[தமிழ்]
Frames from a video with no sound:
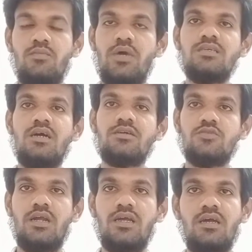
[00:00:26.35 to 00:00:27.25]
பாதுகாக்க
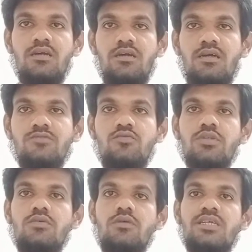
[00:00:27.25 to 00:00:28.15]
சொல்கிறாங்க அதுவும்
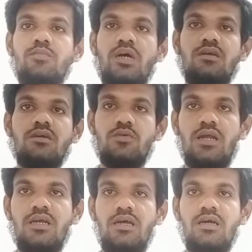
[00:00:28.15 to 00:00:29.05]
ஒருத்தவங்கள்ட்டேருந்து பாதுகாக்க
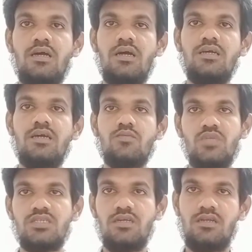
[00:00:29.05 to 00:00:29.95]
சொல்கிறாங்க அங்கே
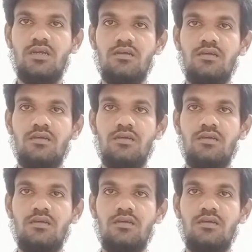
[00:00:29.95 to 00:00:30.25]
அட்மினிஸ்ட்ரேட்டர்